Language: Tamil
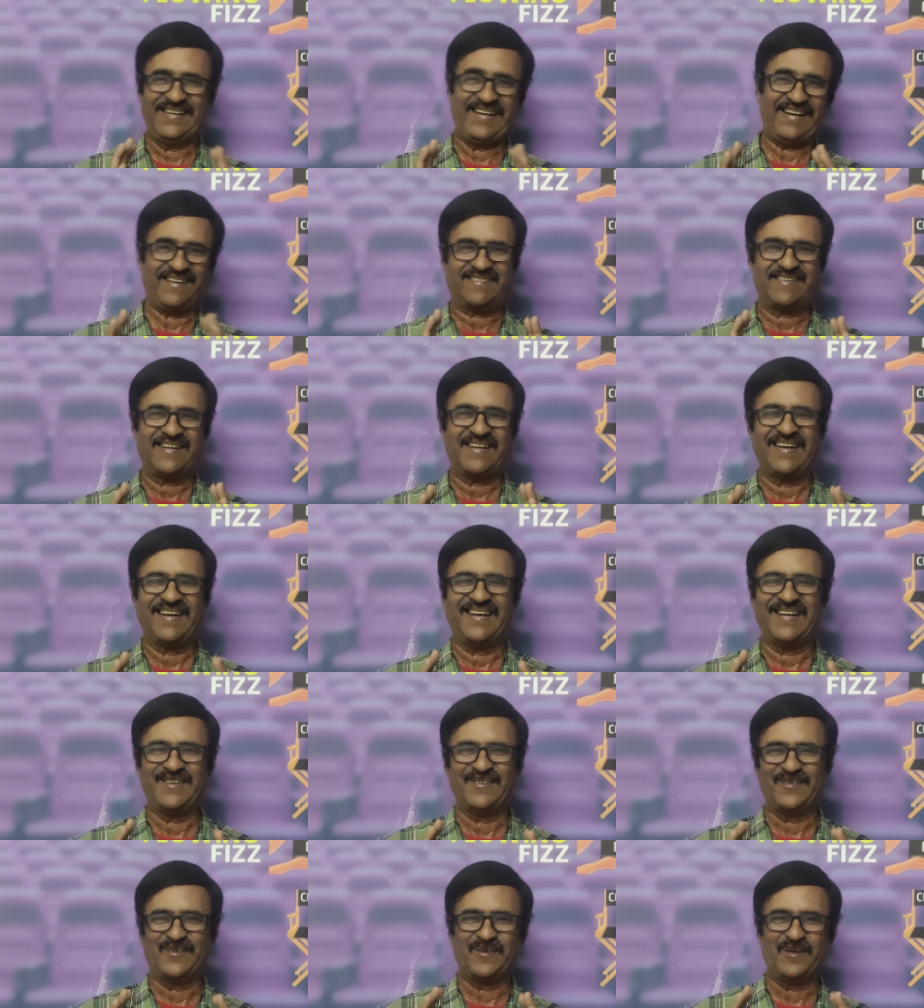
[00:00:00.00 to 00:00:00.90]
நடக்கிற
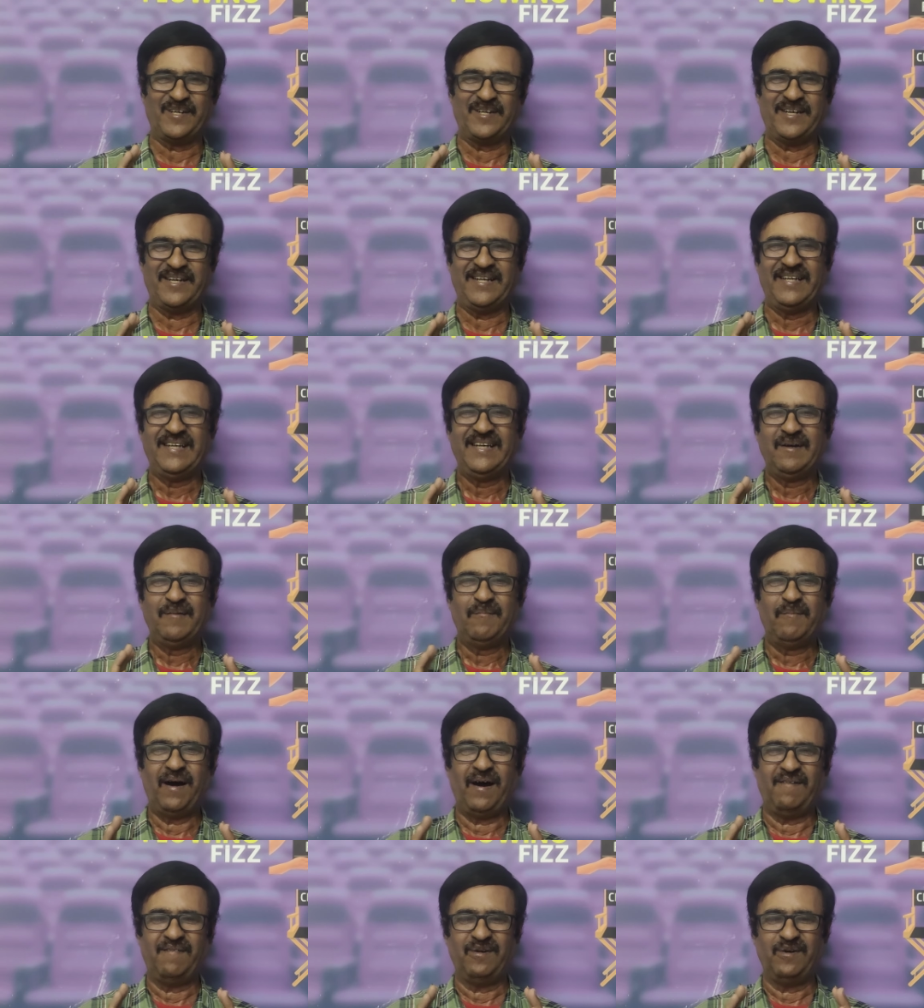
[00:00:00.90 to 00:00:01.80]
ஒரு
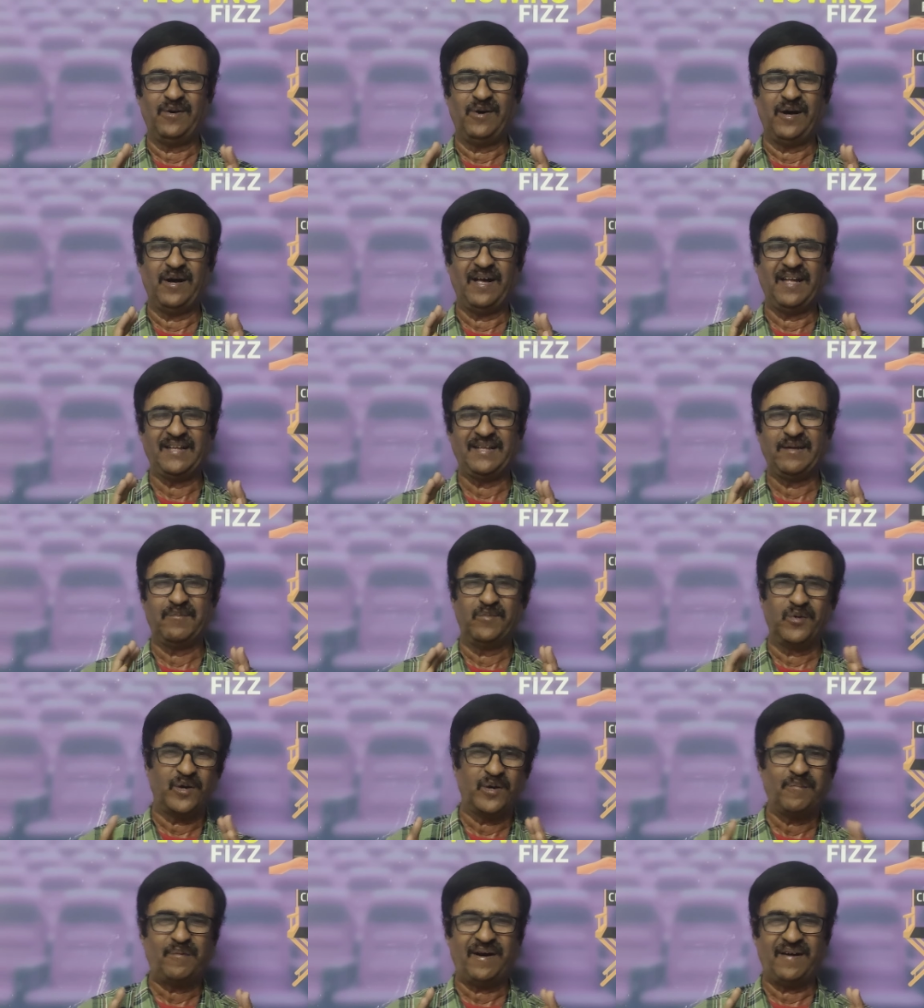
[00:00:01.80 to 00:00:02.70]
பாவம் அந்த
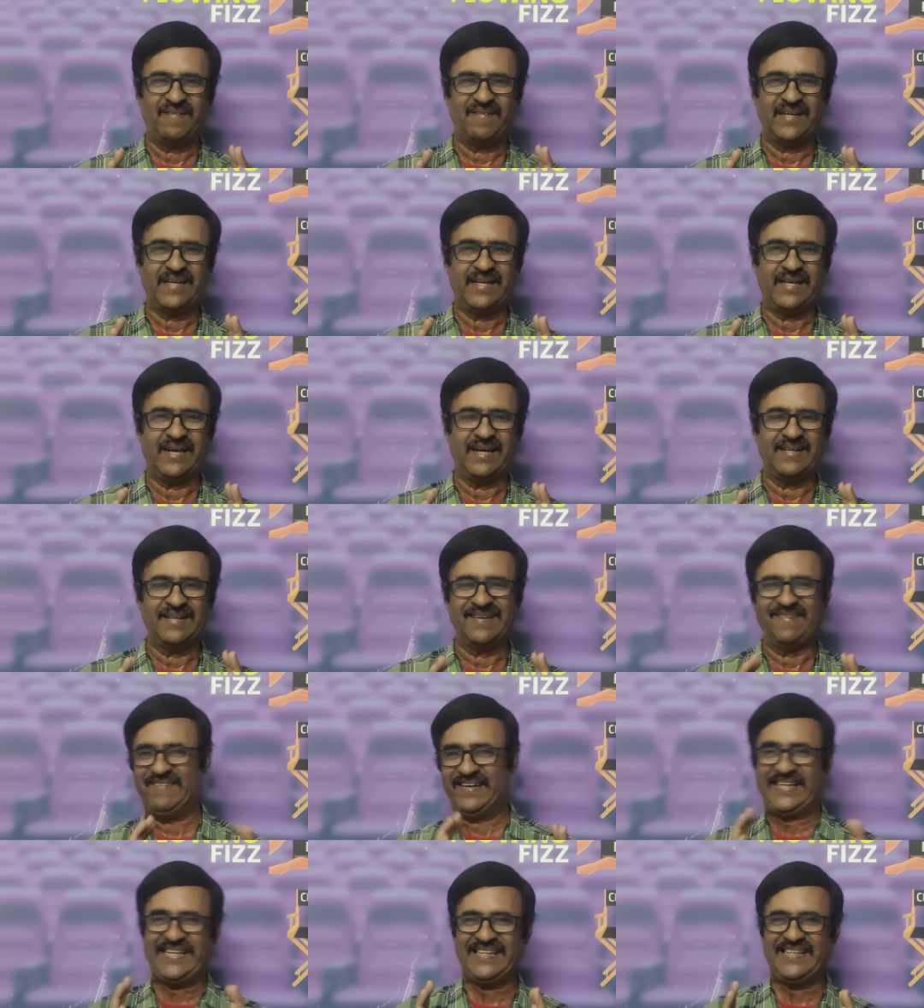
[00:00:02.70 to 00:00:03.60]
முகபாவனை அந்த
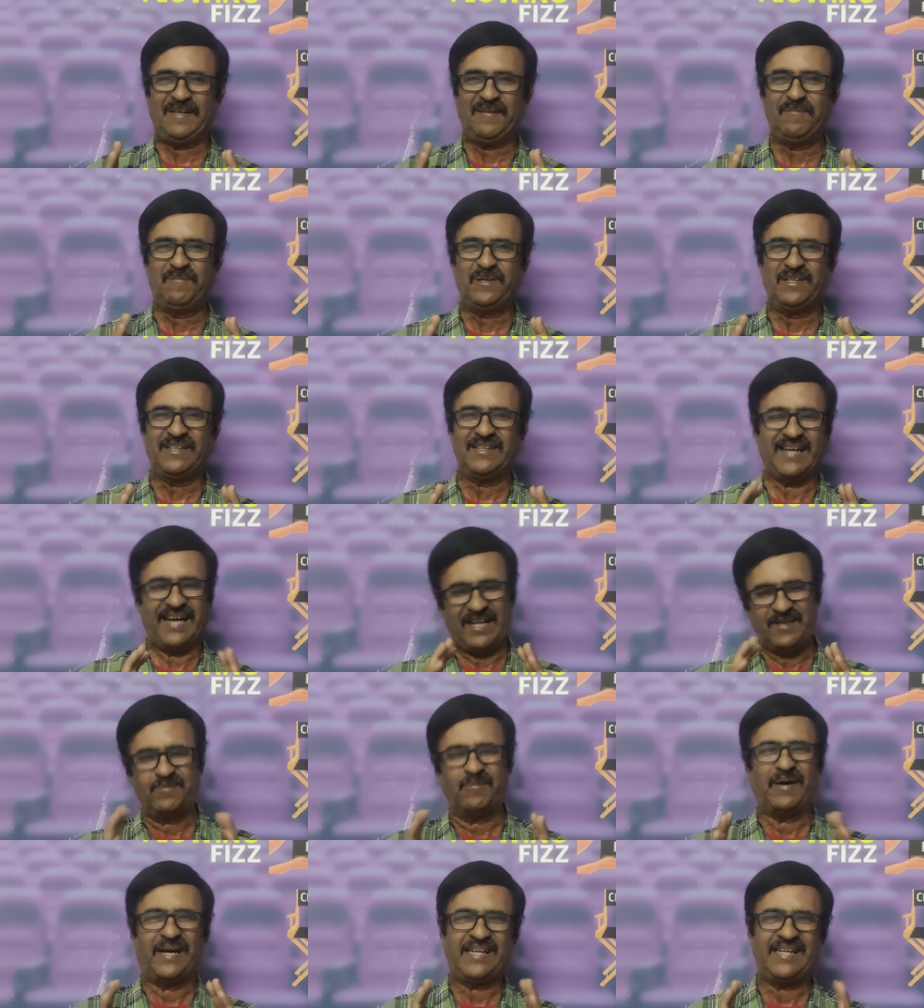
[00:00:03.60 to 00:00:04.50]
வெட்டி திருப்புது
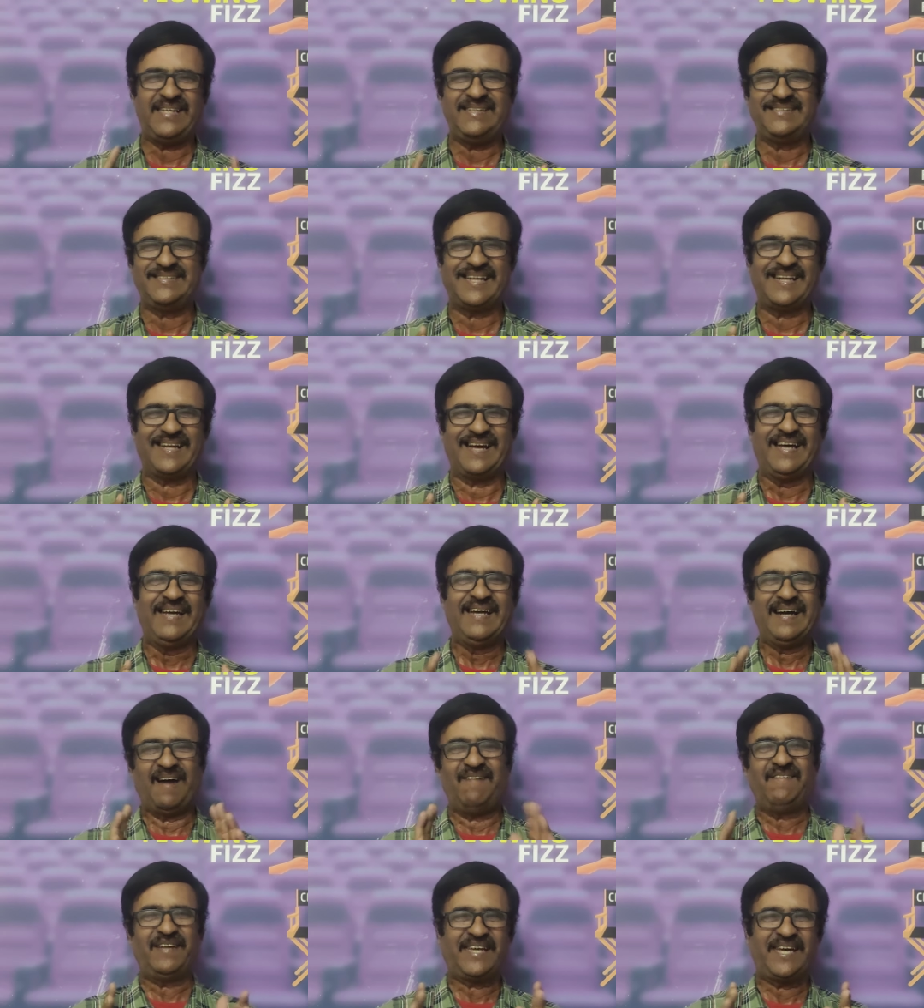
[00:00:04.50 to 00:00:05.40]
அது மாதிரி சில
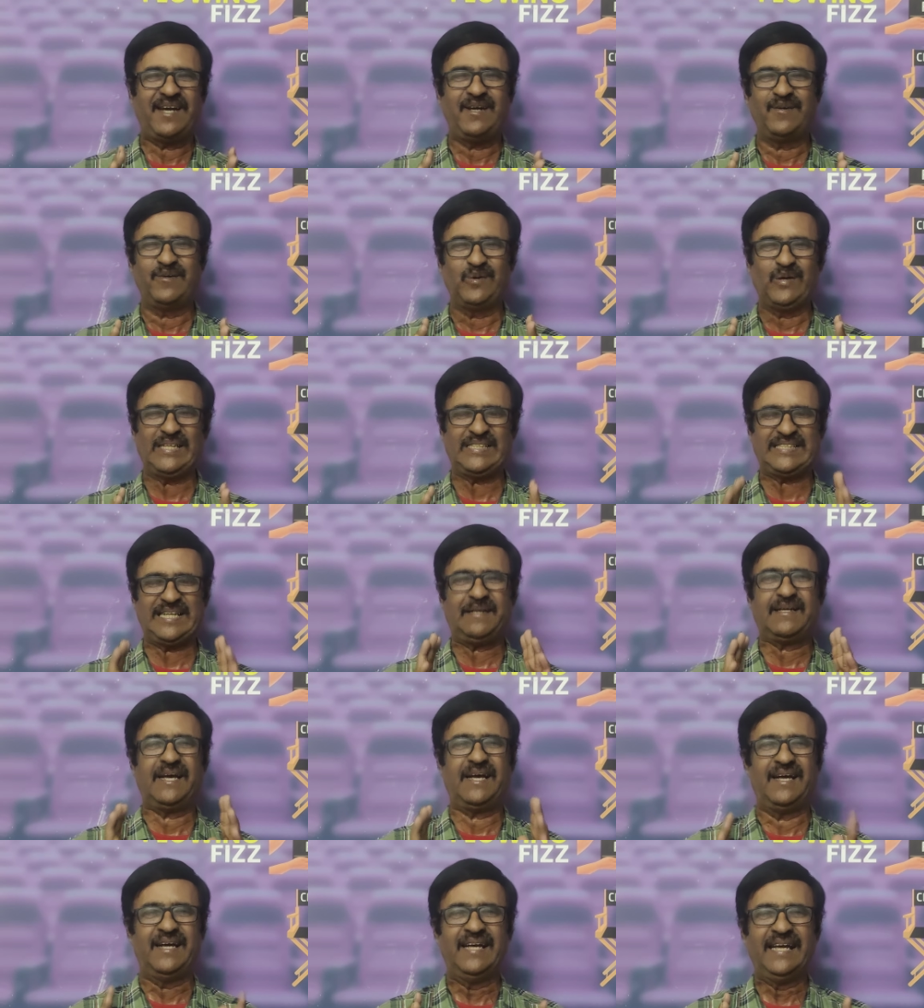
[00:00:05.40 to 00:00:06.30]
அவருக்கே உள்ள சில
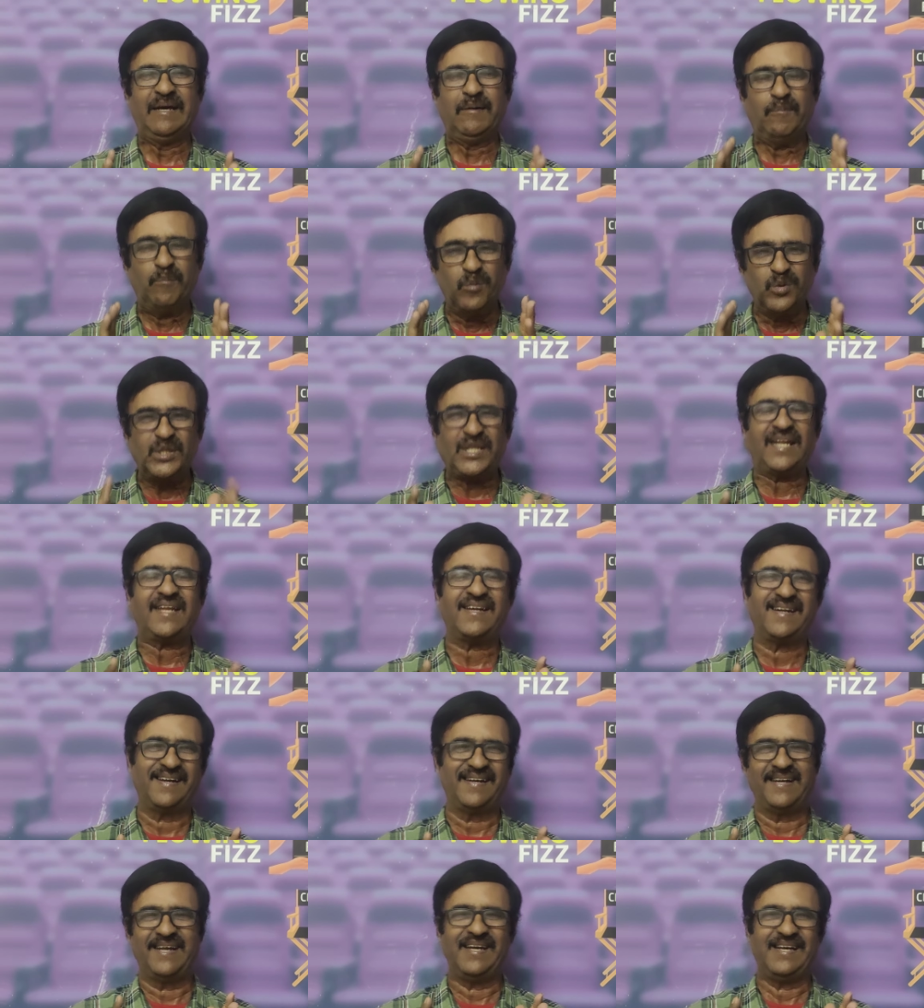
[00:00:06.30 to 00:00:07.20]

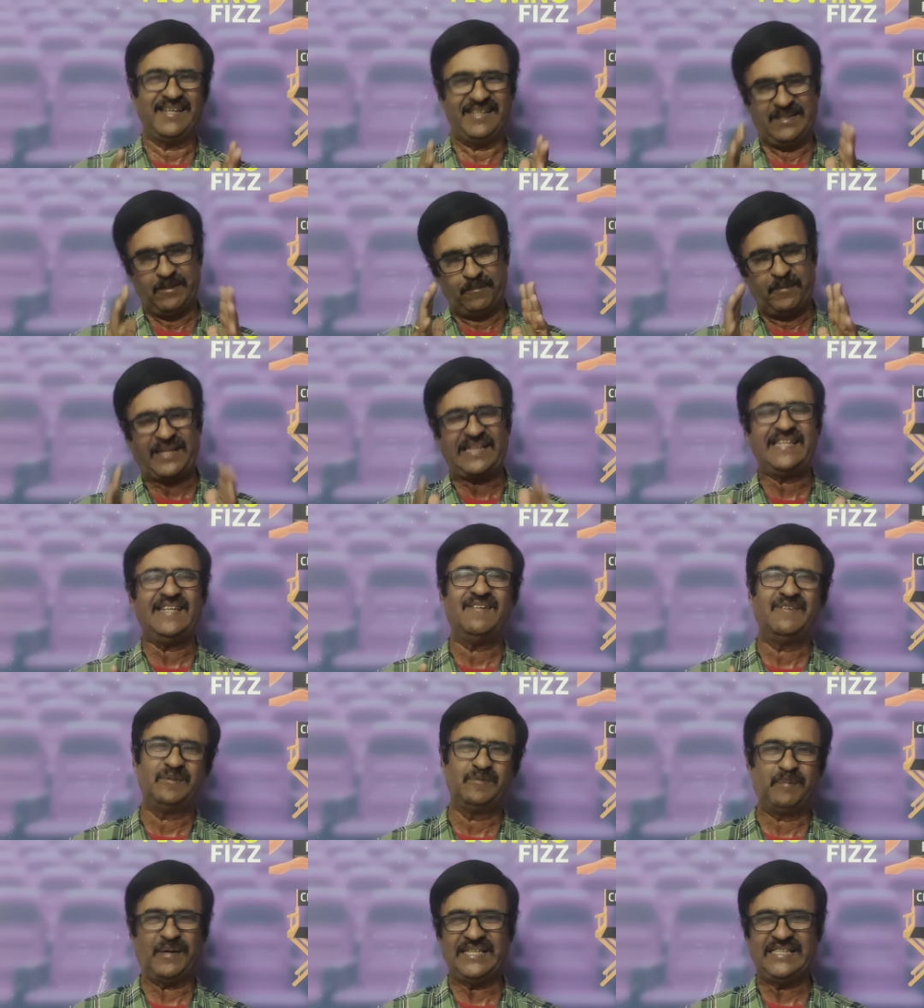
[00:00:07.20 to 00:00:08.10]
முத்திரைகள்லாம் இந்த படத்துலேயும்
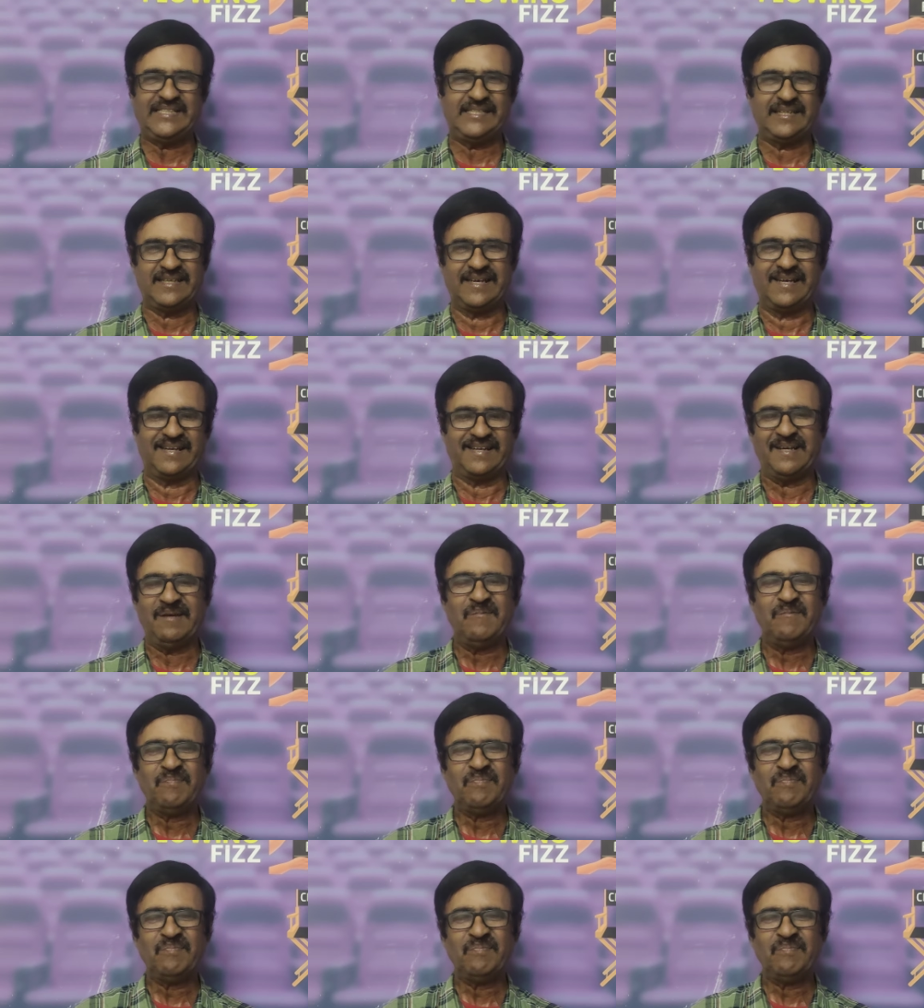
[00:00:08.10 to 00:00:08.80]
அவர் பயிற்சியிருக்காரு